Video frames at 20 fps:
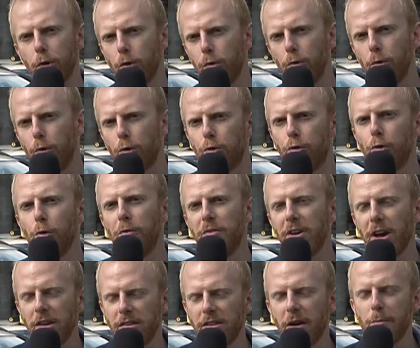que deux
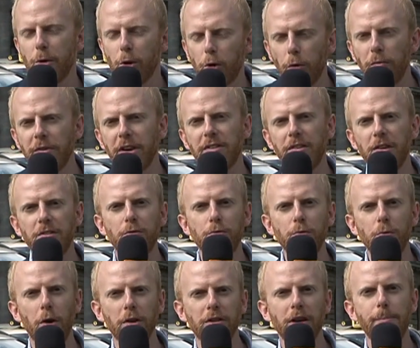véritables
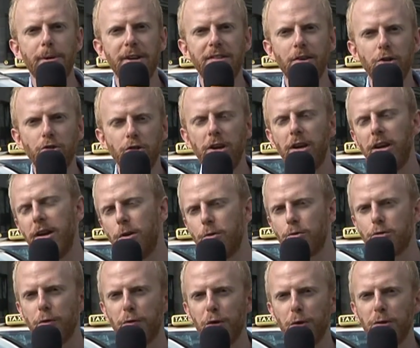conversations entre un passager et le
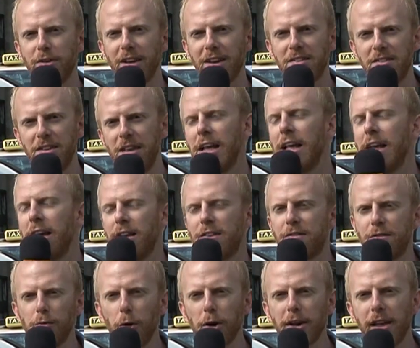chauffeur de taxi.
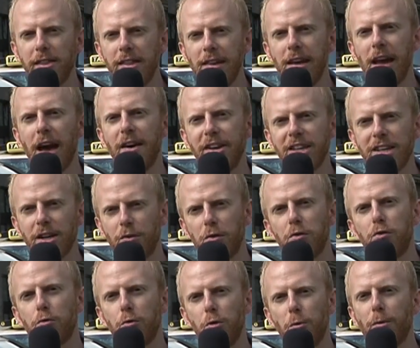Si vous regardez avec
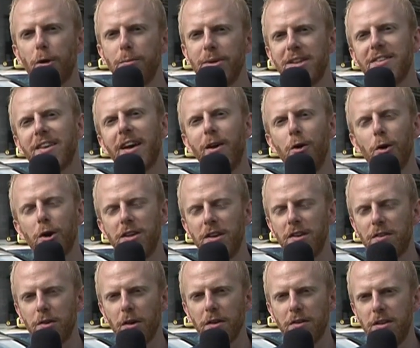attention le premier trailer qui est
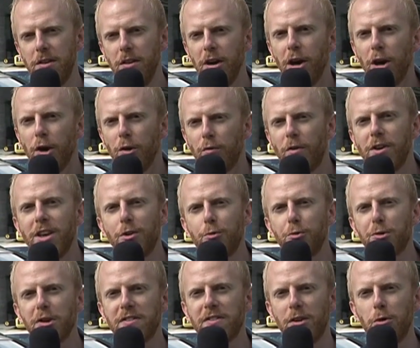sorti, vous voyez
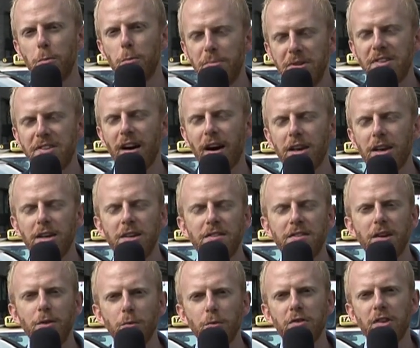tout un tas de bizarreries qui
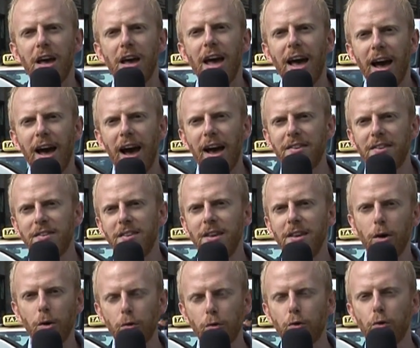s'annoncent
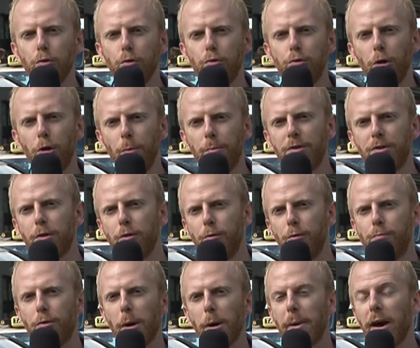assez euh, truculentes puisque vous
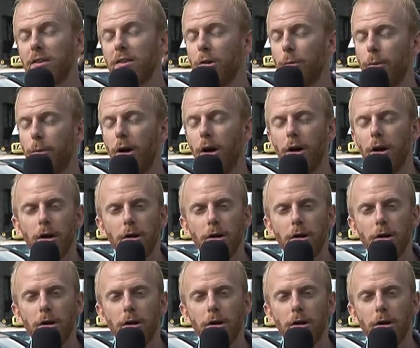pourrez par exemple